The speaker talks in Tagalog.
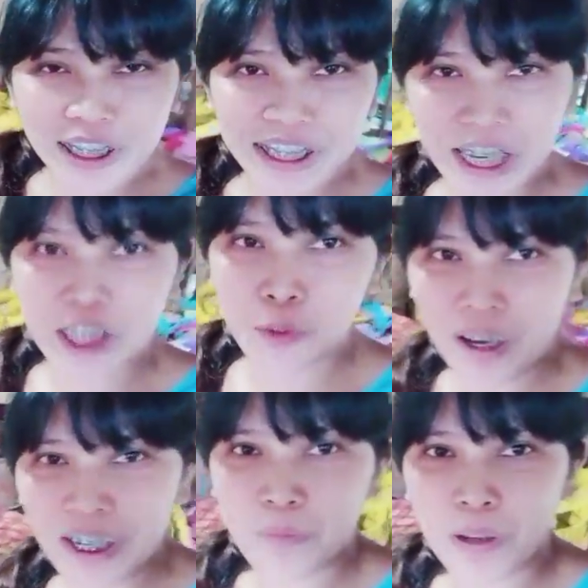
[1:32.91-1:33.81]
stage pa
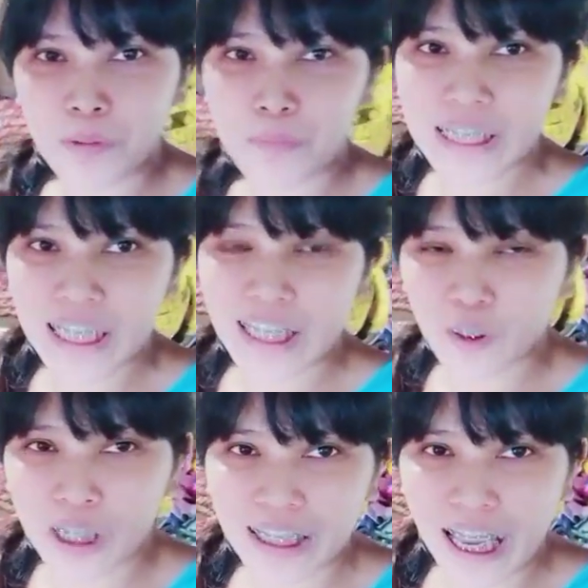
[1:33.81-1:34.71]
ng pagbibusiness at
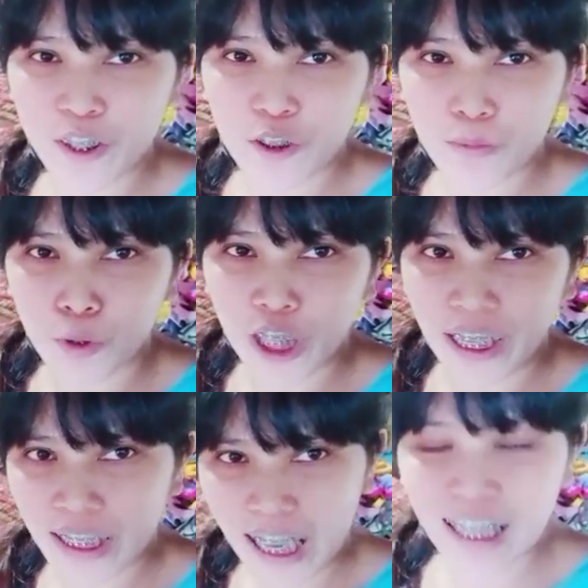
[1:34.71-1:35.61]
wala tayong
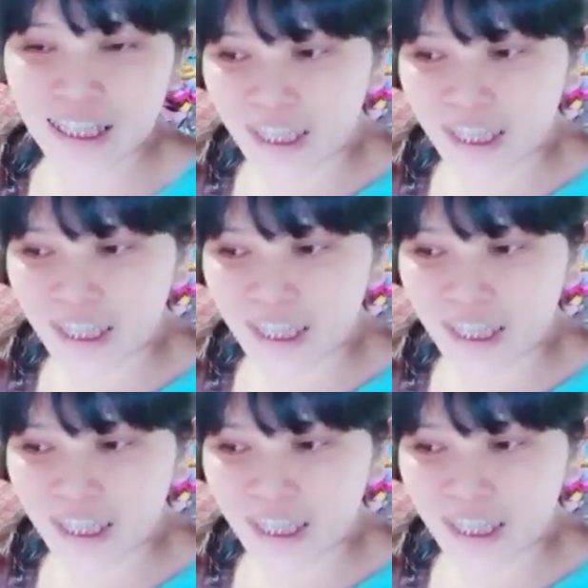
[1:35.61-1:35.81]
bodega.